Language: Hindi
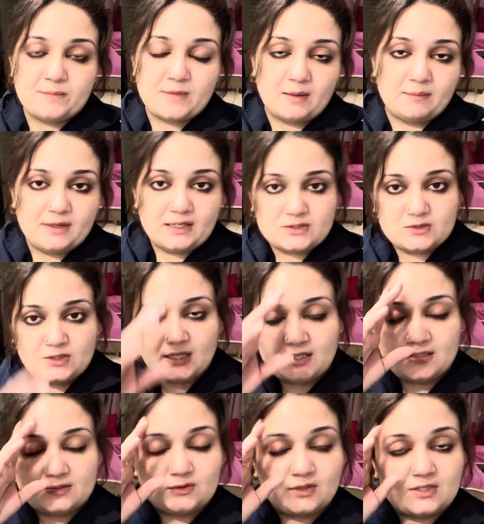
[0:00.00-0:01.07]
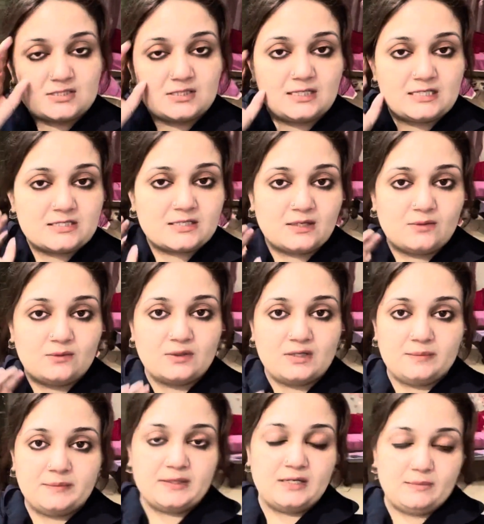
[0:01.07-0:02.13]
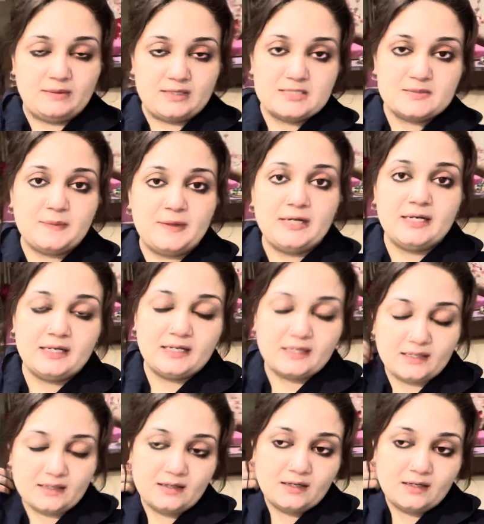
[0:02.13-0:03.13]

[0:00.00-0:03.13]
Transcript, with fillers: अभी जो है ना थोड़ा सा रेस्ट करूँगी फिर नमाज़ पढ़नी है